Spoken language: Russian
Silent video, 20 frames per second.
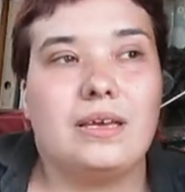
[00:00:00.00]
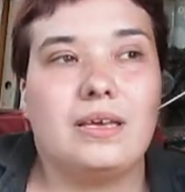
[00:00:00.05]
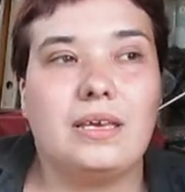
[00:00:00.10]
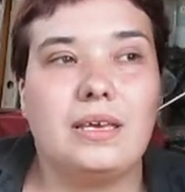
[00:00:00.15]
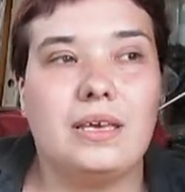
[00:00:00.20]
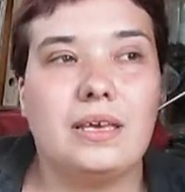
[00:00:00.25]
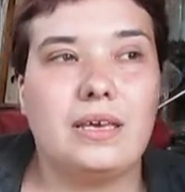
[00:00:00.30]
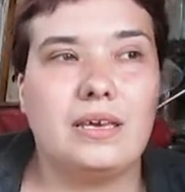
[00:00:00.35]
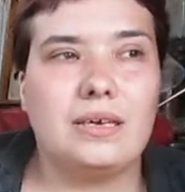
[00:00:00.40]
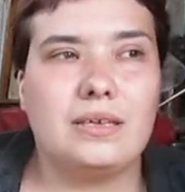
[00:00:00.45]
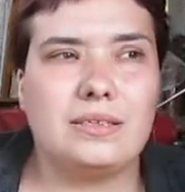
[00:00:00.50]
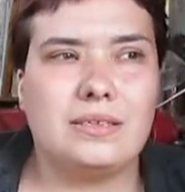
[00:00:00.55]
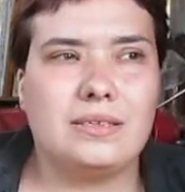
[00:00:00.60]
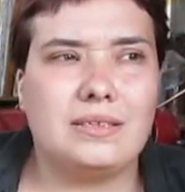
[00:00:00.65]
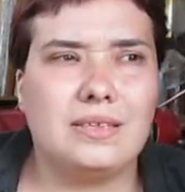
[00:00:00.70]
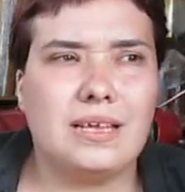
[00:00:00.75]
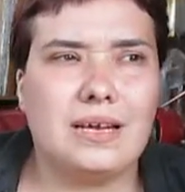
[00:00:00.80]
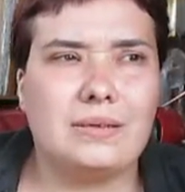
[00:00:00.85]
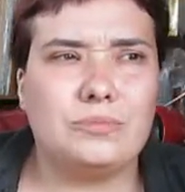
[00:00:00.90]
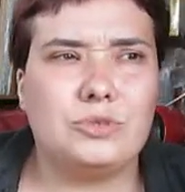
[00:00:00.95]
И
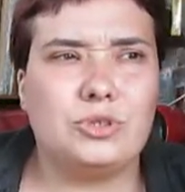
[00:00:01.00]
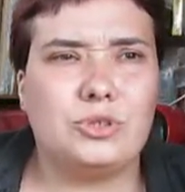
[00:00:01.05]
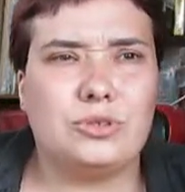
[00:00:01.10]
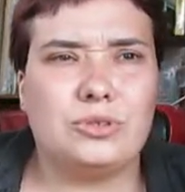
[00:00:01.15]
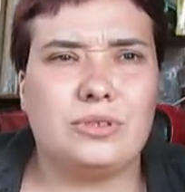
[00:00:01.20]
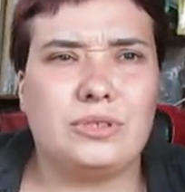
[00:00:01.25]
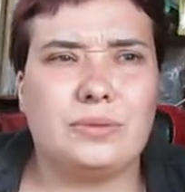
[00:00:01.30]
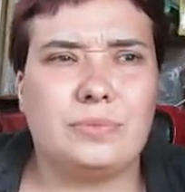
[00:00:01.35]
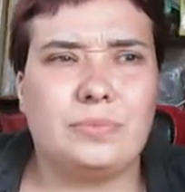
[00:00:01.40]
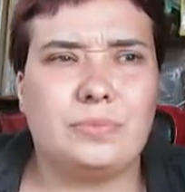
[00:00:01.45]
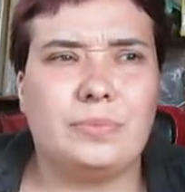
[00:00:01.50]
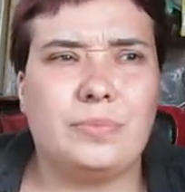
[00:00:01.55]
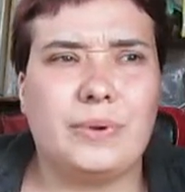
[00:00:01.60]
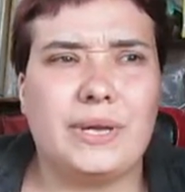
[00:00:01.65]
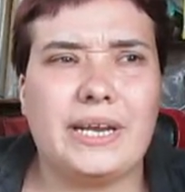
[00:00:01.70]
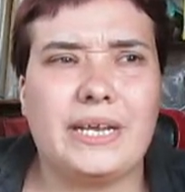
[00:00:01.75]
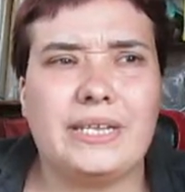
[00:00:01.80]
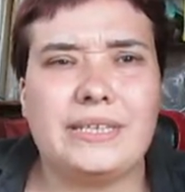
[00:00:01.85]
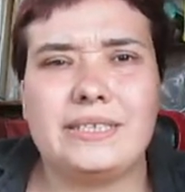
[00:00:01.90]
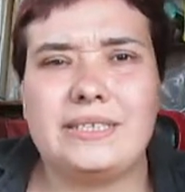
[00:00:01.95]
там что-то
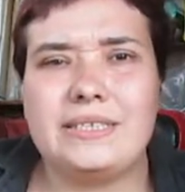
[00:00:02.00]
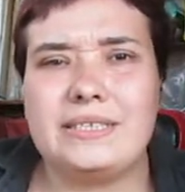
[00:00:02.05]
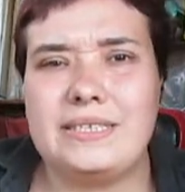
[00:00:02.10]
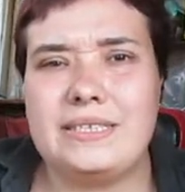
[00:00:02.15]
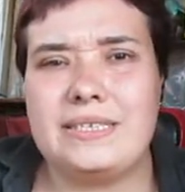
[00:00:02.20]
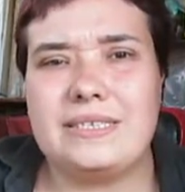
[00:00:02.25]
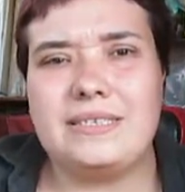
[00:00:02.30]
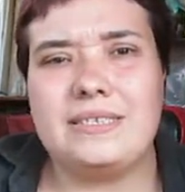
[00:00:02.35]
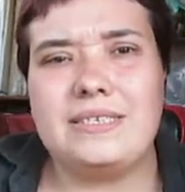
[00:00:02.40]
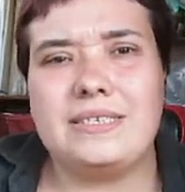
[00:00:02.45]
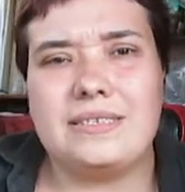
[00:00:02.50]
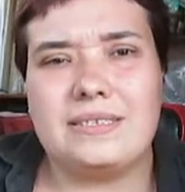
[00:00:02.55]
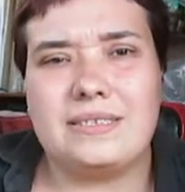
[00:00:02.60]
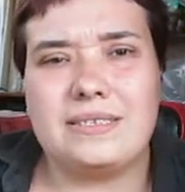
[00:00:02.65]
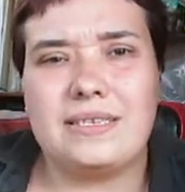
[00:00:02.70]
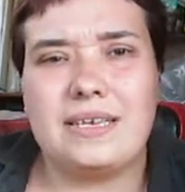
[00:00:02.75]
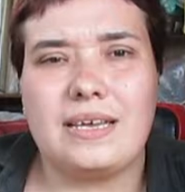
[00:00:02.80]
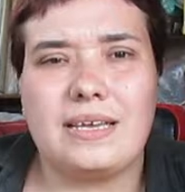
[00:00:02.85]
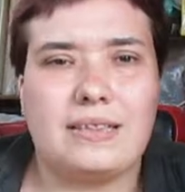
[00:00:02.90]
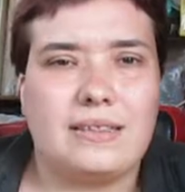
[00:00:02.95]
порядка 10
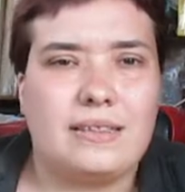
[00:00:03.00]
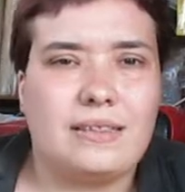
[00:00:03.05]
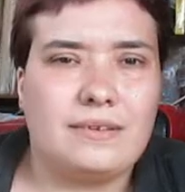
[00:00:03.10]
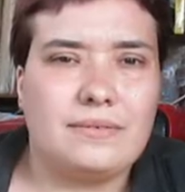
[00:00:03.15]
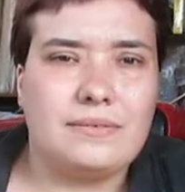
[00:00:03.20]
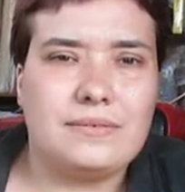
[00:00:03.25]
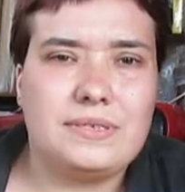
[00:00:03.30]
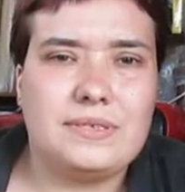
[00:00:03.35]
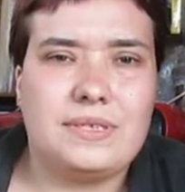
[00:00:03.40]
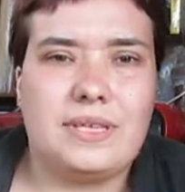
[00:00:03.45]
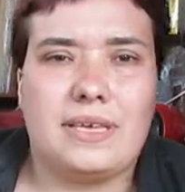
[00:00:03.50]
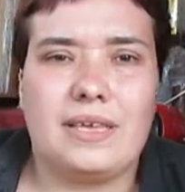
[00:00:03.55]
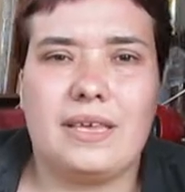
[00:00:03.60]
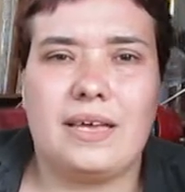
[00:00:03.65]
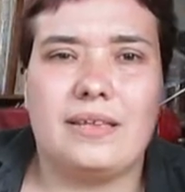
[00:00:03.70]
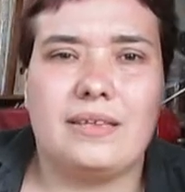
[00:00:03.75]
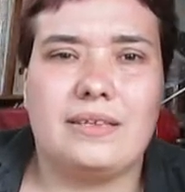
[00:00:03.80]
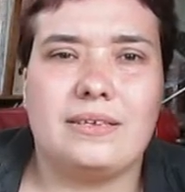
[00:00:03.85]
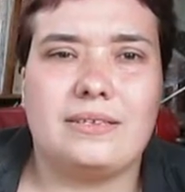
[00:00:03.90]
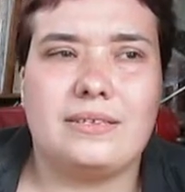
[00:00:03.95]
центов
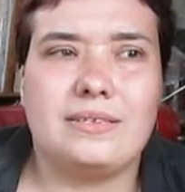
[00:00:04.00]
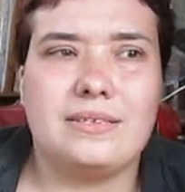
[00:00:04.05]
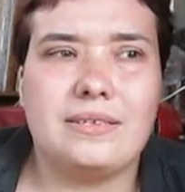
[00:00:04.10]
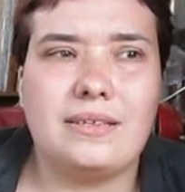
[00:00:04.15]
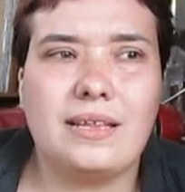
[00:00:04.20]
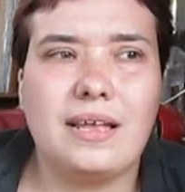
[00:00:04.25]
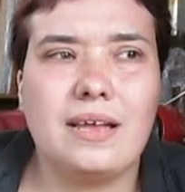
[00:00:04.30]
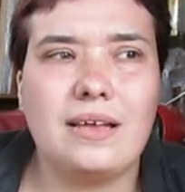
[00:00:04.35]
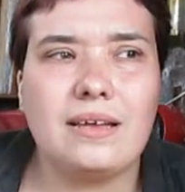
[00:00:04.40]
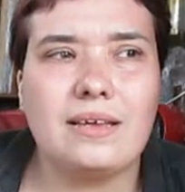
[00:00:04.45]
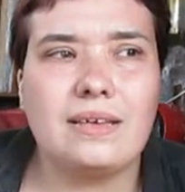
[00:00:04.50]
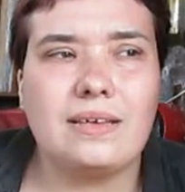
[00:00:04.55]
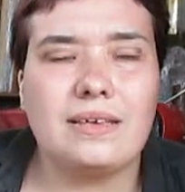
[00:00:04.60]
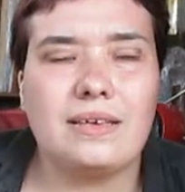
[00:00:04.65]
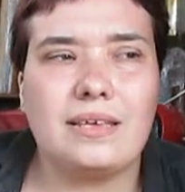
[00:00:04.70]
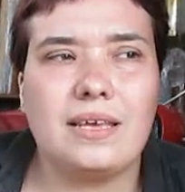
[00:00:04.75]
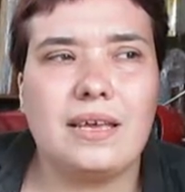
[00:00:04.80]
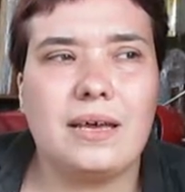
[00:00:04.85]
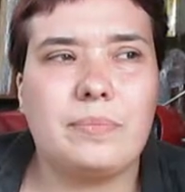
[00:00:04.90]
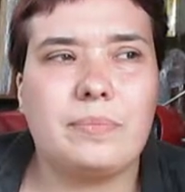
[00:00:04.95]
стояла цена.
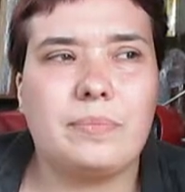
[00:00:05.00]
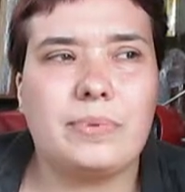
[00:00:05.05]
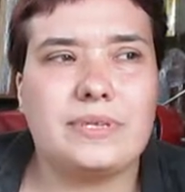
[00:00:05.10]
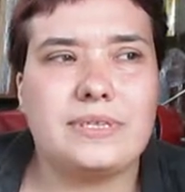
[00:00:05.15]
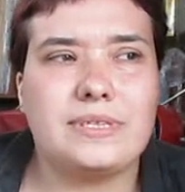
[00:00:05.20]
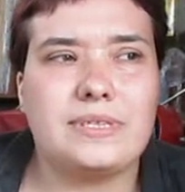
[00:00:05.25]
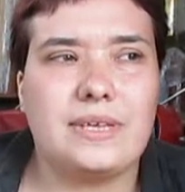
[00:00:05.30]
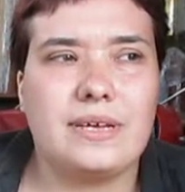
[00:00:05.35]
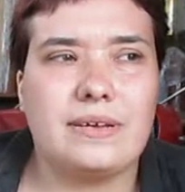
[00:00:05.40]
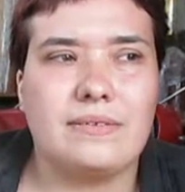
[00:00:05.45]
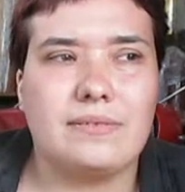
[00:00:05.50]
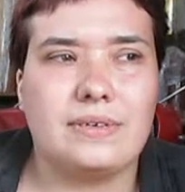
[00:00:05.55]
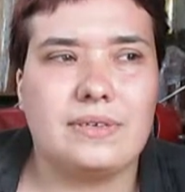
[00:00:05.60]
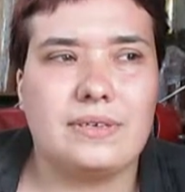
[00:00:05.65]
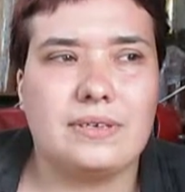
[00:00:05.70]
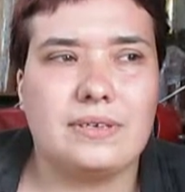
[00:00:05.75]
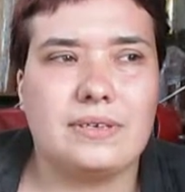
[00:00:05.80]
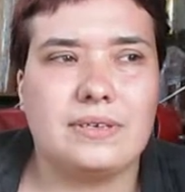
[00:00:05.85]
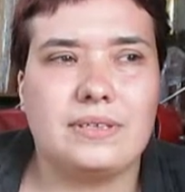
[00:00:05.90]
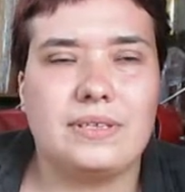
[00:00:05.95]
Я
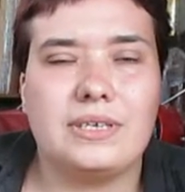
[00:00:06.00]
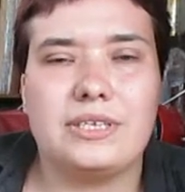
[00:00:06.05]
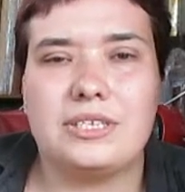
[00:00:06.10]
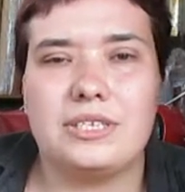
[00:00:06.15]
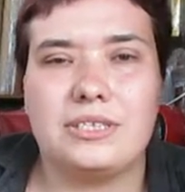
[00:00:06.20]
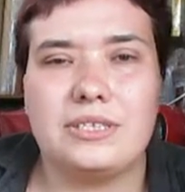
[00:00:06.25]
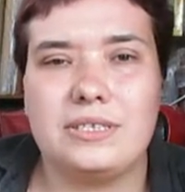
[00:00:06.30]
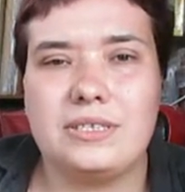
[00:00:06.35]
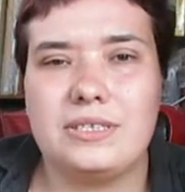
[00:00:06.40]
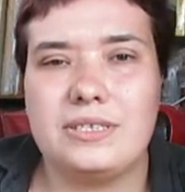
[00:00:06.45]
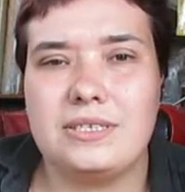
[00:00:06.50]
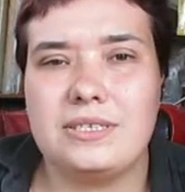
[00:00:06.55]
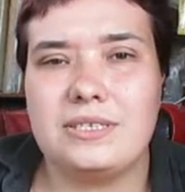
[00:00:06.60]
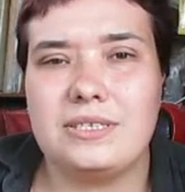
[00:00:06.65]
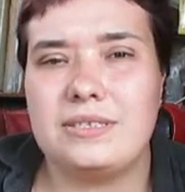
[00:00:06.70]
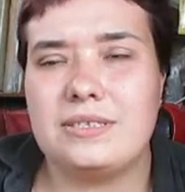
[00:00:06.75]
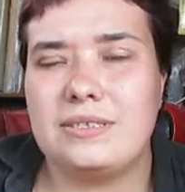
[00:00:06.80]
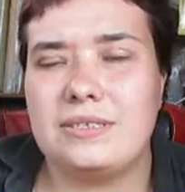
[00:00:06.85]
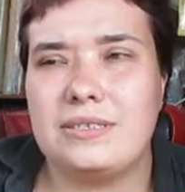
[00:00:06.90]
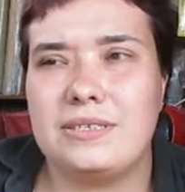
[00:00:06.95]
поставила, даже не
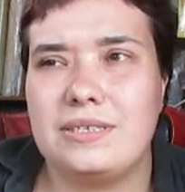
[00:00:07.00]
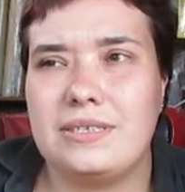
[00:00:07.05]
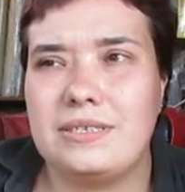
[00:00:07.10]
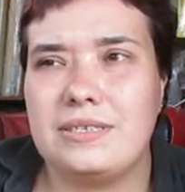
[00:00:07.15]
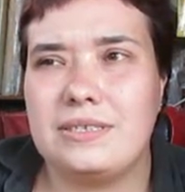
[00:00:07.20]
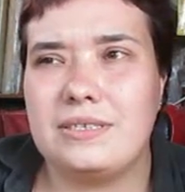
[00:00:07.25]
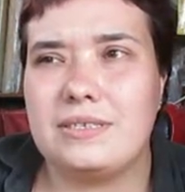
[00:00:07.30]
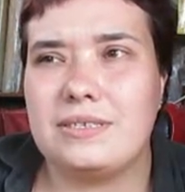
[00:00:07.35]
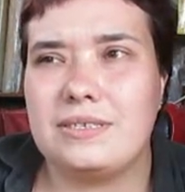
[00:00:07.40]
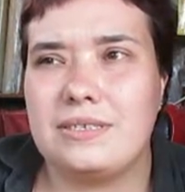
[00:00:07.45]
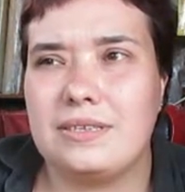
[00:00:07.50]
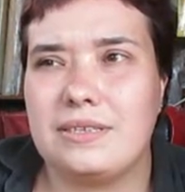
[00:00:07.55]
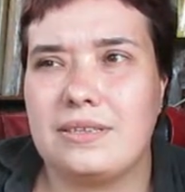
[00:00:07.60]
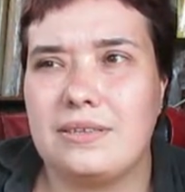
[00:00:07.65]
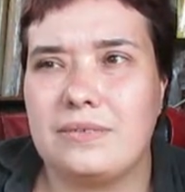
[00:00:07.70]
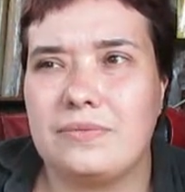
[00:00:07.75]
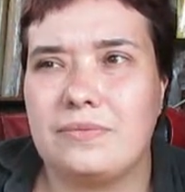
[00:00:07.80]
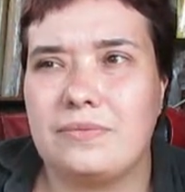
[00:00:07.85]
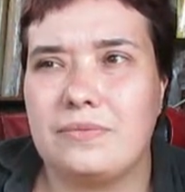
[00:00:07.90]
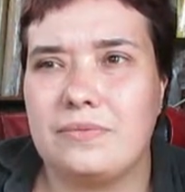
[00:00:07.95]
10, 10
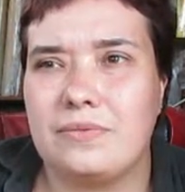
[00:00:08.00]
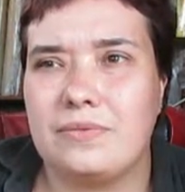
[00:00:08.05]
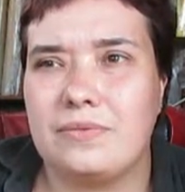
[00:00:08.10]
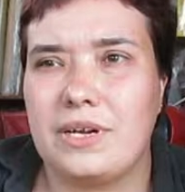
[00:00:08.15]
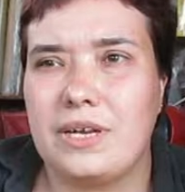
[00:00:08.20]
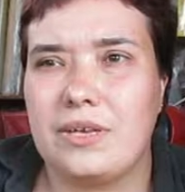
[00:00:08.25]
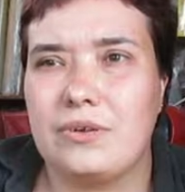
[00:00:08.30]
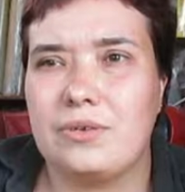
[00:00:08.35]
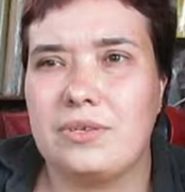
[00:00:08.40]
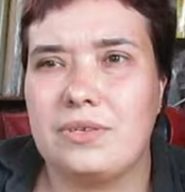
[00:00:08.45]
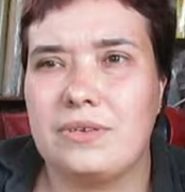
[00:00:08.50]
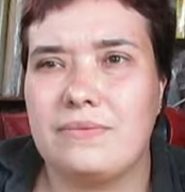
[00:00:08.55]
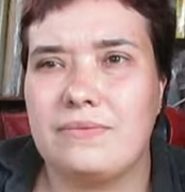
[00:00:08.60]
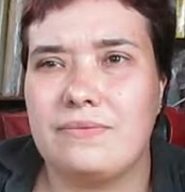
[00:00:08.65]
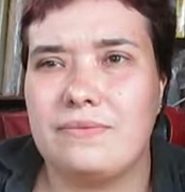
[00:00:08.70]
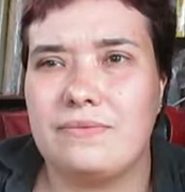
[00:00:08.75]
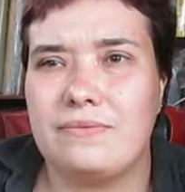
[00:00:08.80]
центов, в районе